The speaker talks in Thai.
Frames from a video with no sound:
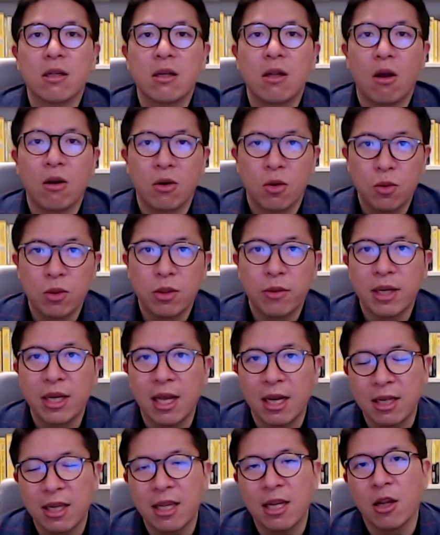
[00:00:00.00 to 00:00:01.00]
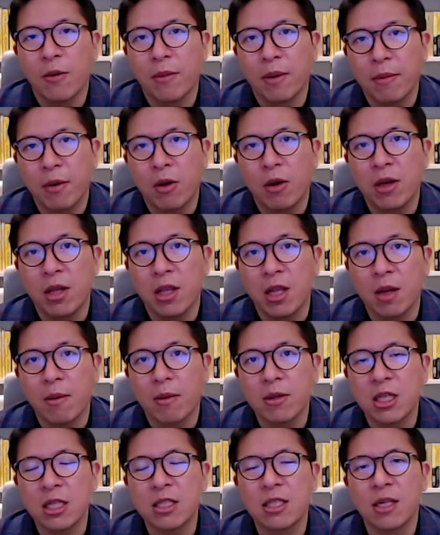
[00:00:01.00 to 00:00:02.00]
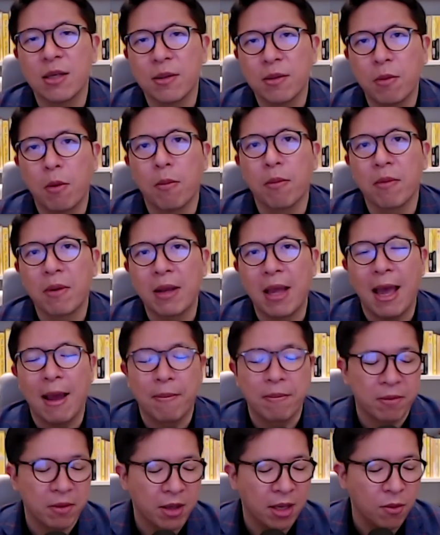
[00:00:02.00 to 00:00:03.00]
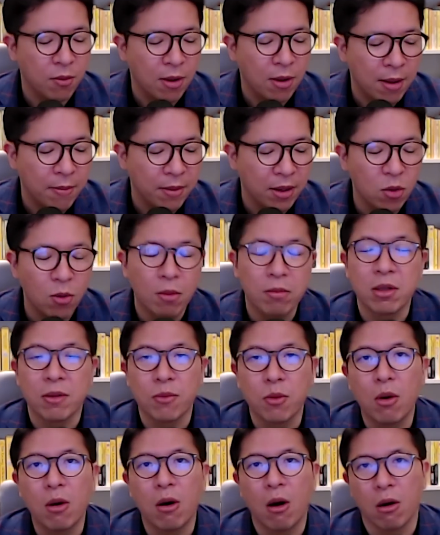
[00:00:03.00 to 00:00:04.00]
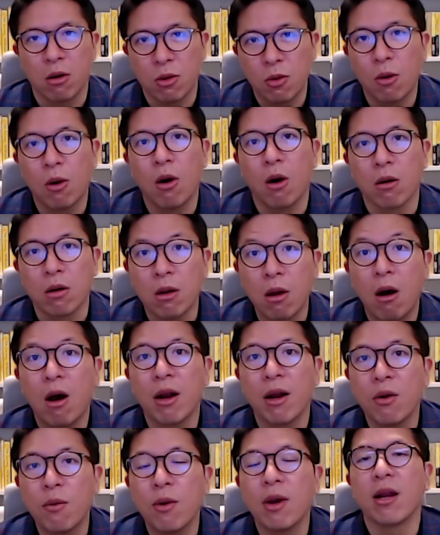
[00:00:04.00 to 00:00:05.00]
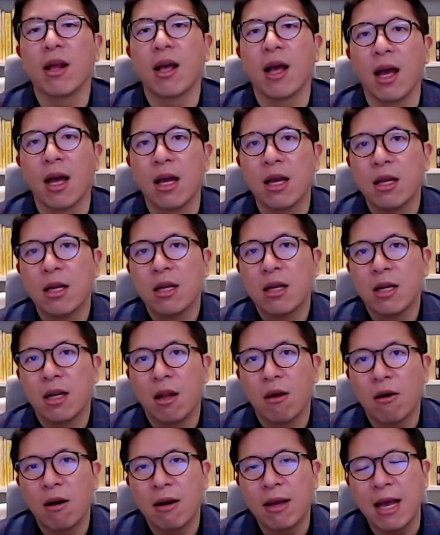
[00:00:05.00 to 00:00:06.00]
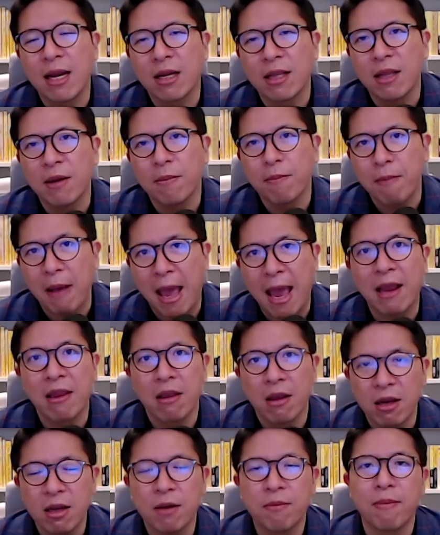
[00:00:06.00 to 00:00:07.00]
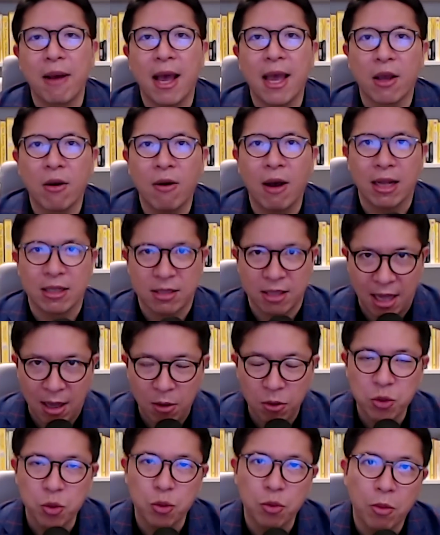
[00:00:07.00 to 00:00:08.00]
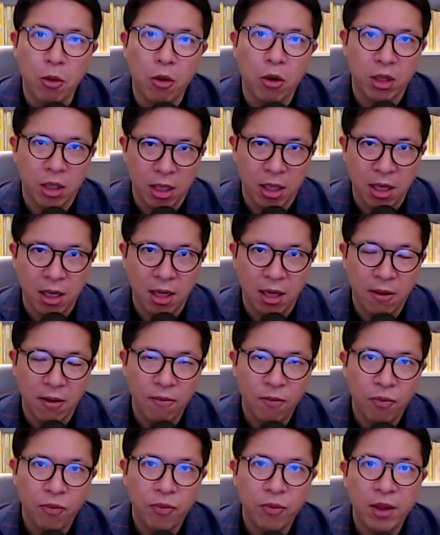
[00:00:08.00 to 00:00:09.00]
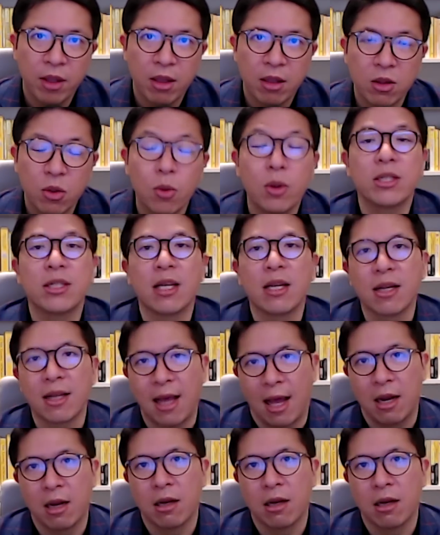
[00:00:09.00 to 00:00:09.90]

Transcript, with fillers: ลองดูที่ว่าการกินเรามันไม่ค่อยดีหรือว่าจริงๆผมแอบคิดว่ามันรวมถึงพวกของทงของทอดด้วยนะฮะแล้วก็การกินแป้งเยอะเกินไปก็อาจจะเข้าสู่โหมดนี้ด้วยเช่นกัน